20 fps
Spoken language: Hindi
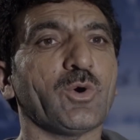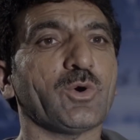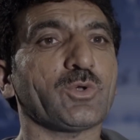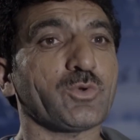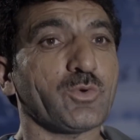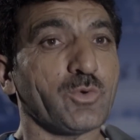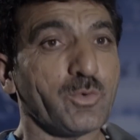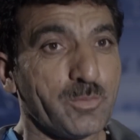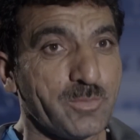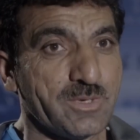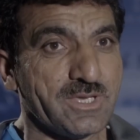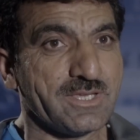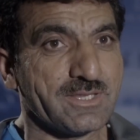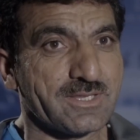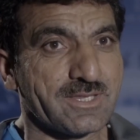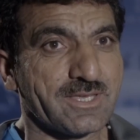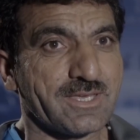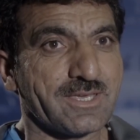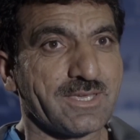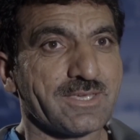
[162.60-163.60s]
और
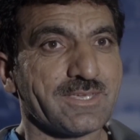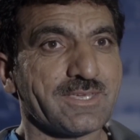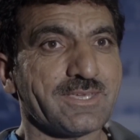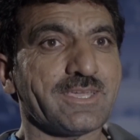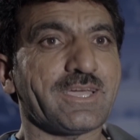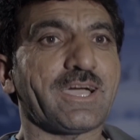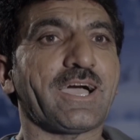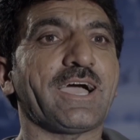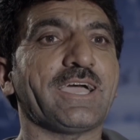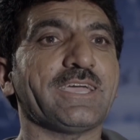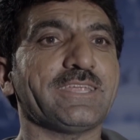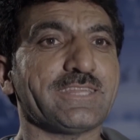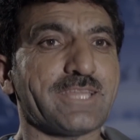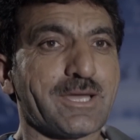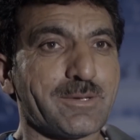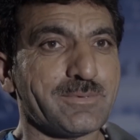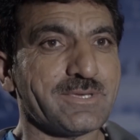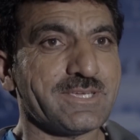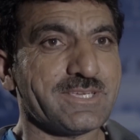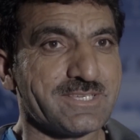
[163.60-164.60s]
उम्मीद है कि
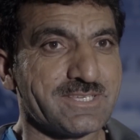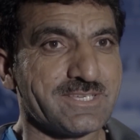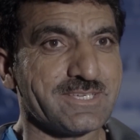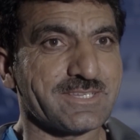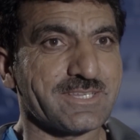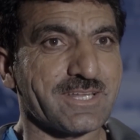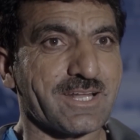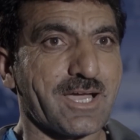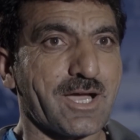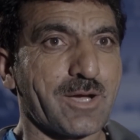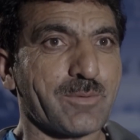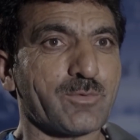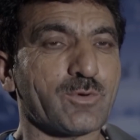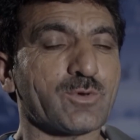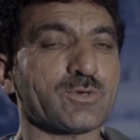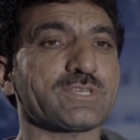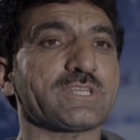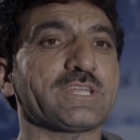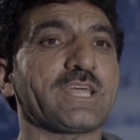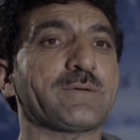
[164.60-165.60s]
आइंदा भी इसी तरह आप
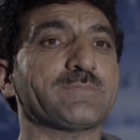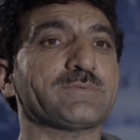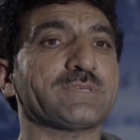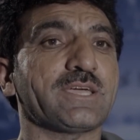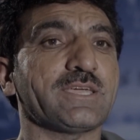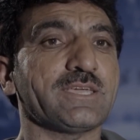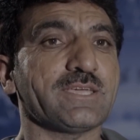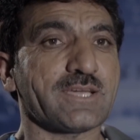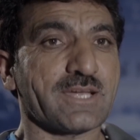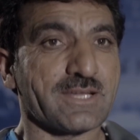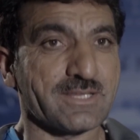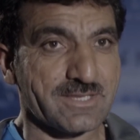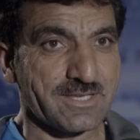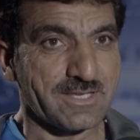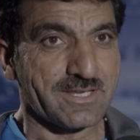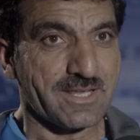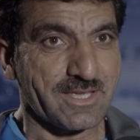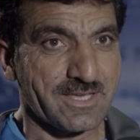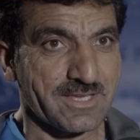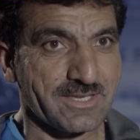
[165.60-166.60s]
हौसला अफजाई
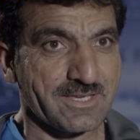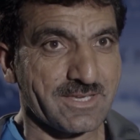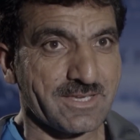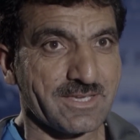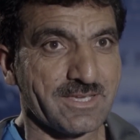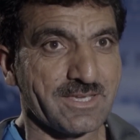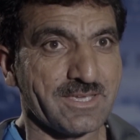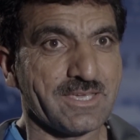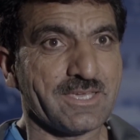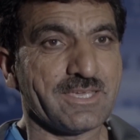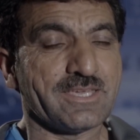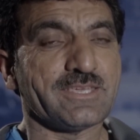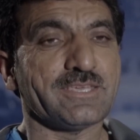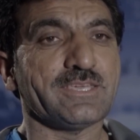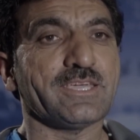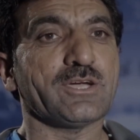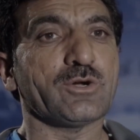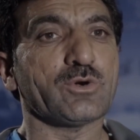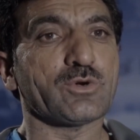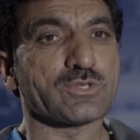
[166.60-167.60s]
करते रहेंगे
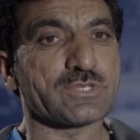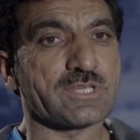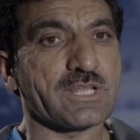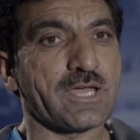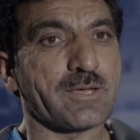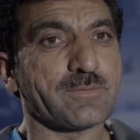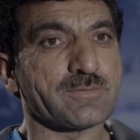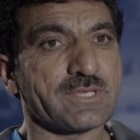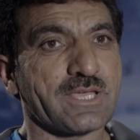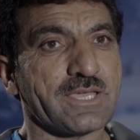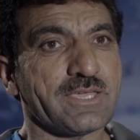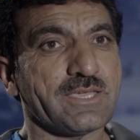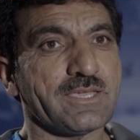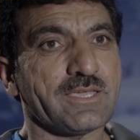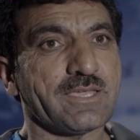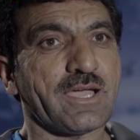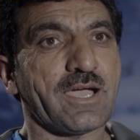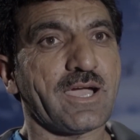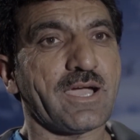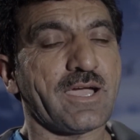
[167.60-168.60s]
ये हौसला
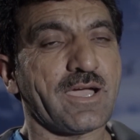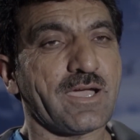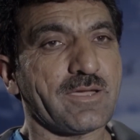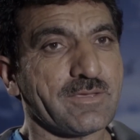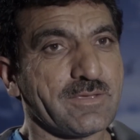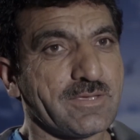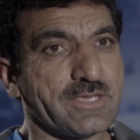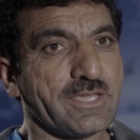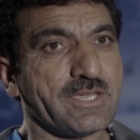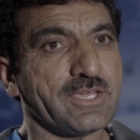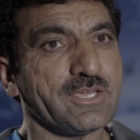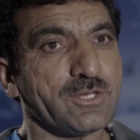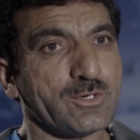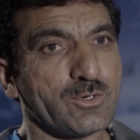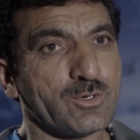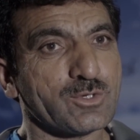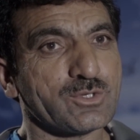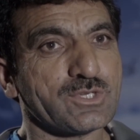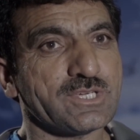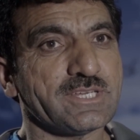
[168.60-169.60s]
अफजाई ये
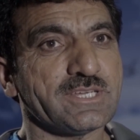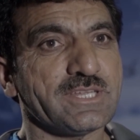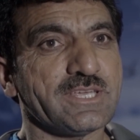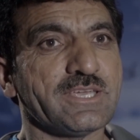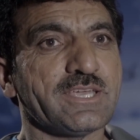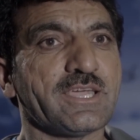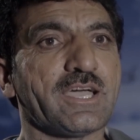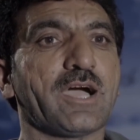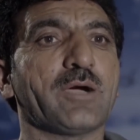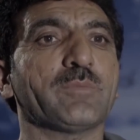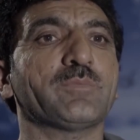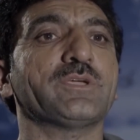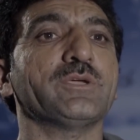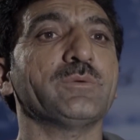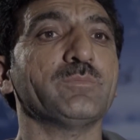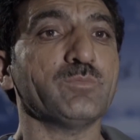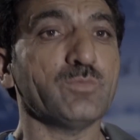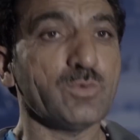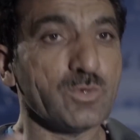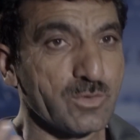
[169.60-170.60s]
हीरोज़ की नहीं है
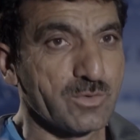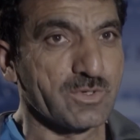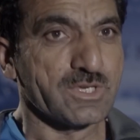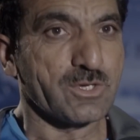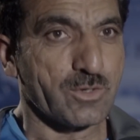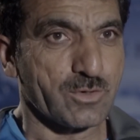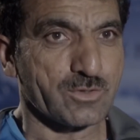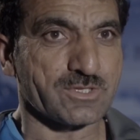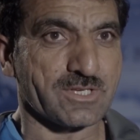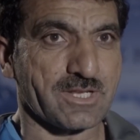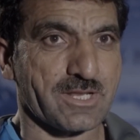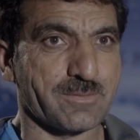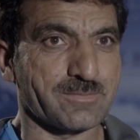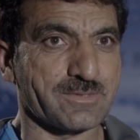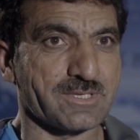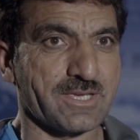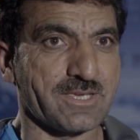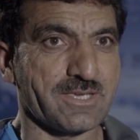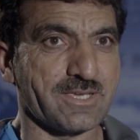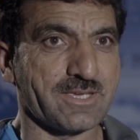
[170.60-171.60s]
आपके मुल्क की हौसला
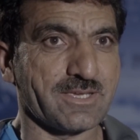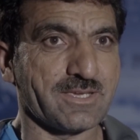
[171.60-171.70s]
अफजाई